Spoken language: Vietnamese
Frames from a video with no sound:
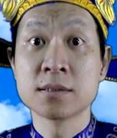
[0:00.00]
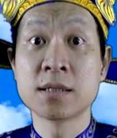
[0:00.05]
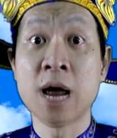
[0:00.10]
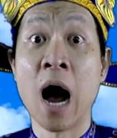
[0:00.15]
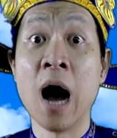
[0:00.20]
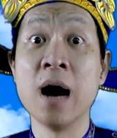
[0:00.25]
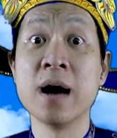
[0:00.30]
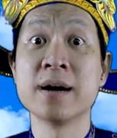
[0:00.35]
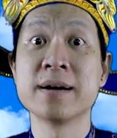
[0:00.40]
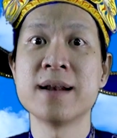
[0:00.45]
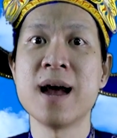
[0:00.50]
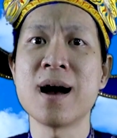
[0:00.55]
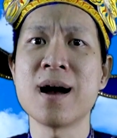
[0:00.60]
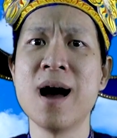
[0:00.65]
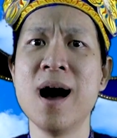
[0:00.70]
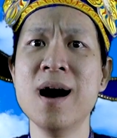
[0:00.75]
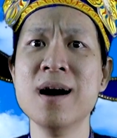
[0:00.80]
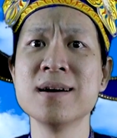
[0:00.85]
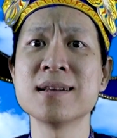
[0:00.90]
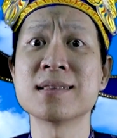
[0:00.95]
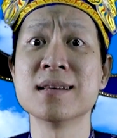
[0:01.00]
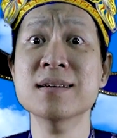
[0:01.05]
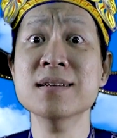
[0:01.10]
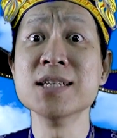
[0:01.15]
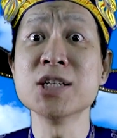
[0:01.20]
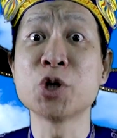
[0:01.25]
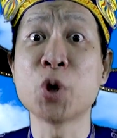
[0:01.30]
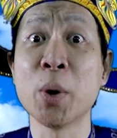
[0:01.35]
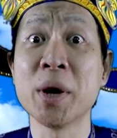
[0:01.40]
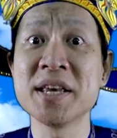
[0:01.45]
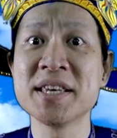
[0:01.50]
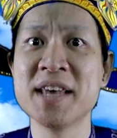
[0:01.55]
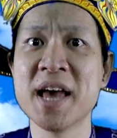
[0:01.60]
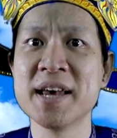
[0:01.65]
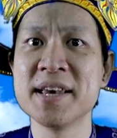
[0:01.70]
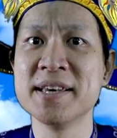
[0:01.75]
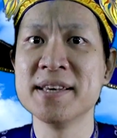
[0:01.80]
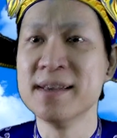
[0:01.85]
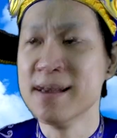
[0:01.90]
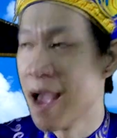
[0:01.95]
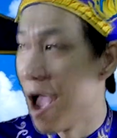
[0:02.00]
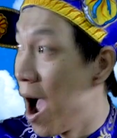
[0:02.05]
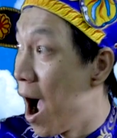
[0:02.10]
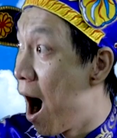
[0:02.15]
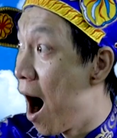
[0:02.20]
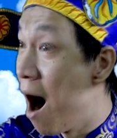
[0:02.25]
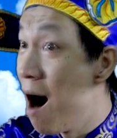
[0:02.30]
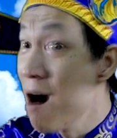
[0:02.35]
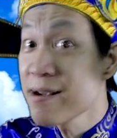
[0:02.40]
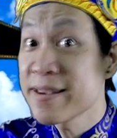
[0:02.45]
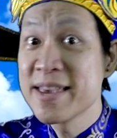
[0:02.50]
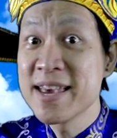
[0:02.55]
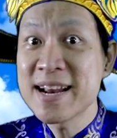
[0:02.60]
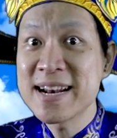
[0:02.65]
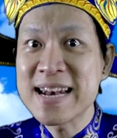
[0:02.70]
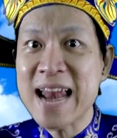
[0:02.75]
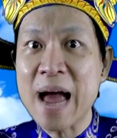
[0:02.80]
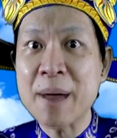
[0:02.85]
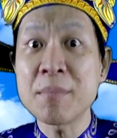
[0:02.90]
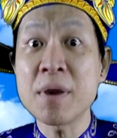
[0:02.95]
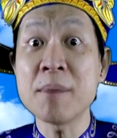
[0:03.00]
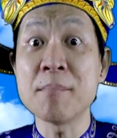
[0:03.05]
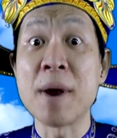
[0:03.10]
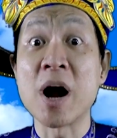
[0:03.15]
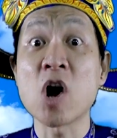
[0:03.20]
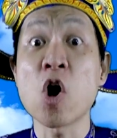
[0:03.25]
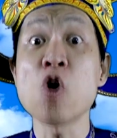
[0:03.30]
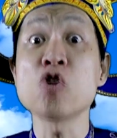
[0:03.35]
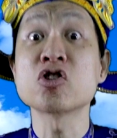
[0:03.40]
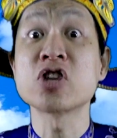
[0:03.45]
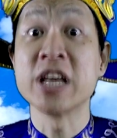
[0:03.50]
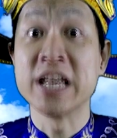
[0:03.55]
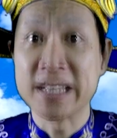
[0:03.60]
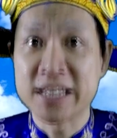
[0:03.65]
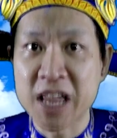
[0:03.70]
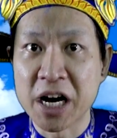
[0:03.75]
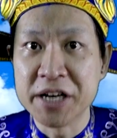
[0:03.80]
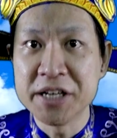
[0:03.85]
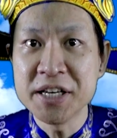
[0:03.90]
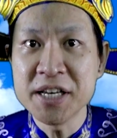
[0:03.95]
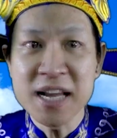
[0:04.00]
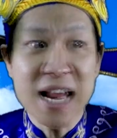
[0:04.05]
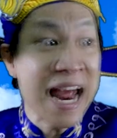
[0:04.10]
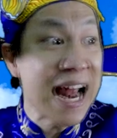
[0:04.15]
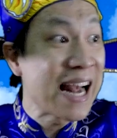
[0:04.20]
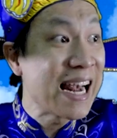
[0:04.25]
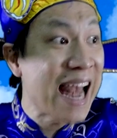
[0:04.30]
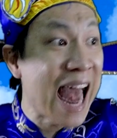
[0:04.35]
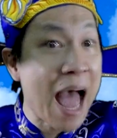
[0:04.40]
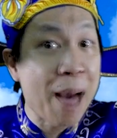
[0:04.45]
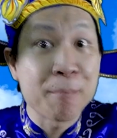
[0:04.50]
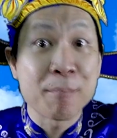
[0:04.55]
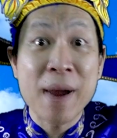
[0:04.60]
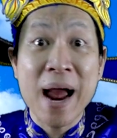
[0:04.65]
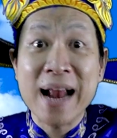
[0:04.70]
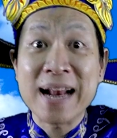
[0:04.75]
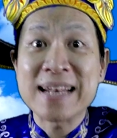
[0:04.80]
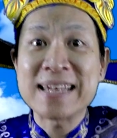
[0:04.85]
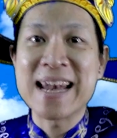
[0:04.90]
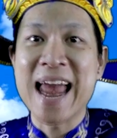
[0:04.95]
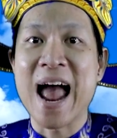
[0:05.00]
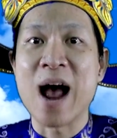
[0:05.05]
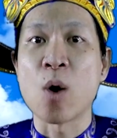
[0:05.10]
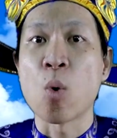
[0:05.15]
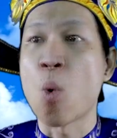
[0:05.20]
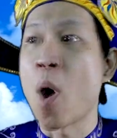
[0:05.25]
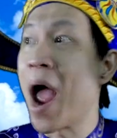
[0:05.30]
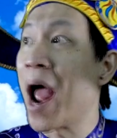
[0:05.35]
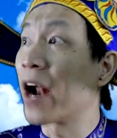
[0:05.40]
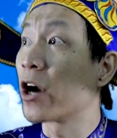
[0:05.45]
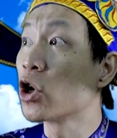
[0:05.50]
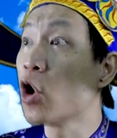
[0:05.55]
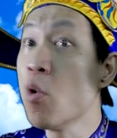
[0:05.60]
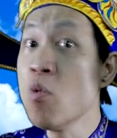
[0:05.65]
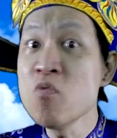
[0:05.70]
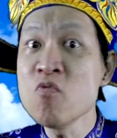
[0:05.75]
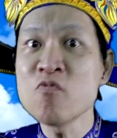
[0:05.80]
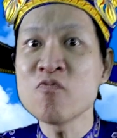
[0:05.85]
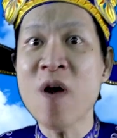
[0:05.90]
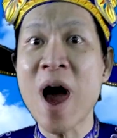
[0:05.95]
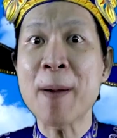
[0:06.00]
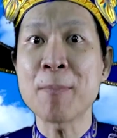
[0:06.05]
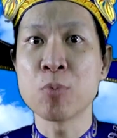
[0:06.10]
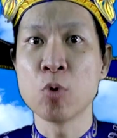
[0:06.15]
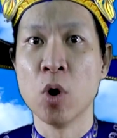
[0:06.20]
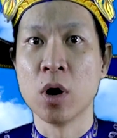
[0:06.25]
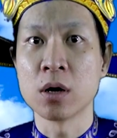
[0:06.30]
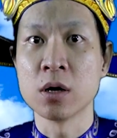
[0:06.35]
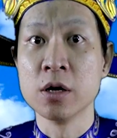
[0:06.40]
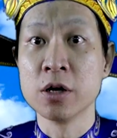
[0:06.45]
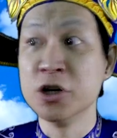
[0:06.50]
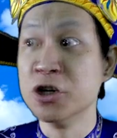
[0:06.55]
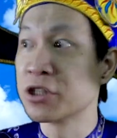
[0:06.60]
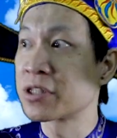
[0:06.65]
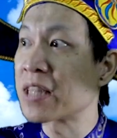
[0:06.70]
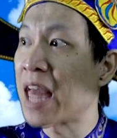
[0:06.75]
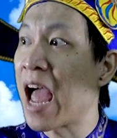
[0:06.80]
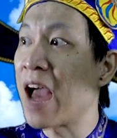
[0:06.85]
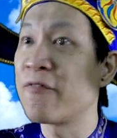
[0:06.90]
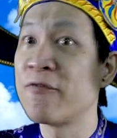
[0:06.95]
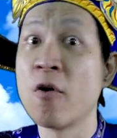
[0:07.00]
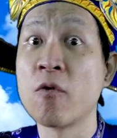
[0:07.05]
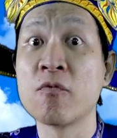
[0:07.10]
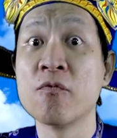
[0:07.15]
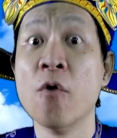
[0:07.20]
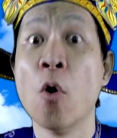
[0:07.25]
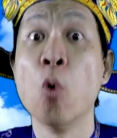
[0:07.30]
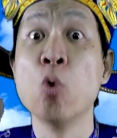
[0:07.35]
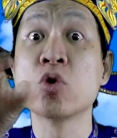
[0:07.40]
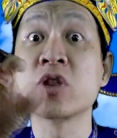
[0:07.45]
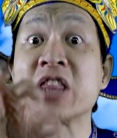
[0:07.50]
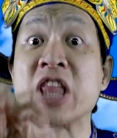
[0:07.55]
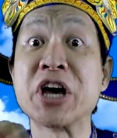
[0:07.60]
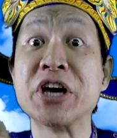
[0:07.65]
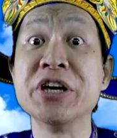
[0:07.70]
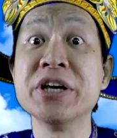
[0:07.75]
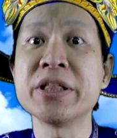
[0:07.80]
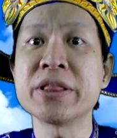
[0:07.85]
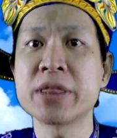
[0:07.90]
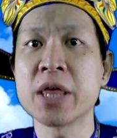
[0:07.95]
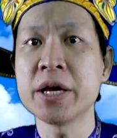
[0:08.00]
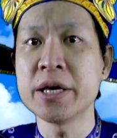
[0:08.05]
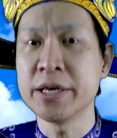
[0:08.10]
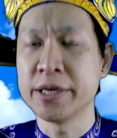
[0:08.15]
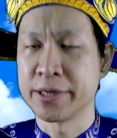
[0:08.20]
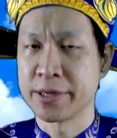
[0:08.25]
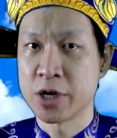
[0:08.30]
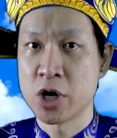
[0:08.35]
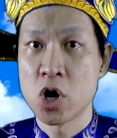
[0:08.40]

trời đất ơi tưởng chuyện gì ở Việt Nam mà có tiền tỷ làm ăn đàng hoàng đúng pháp luật người ta phục vụ tỷ ti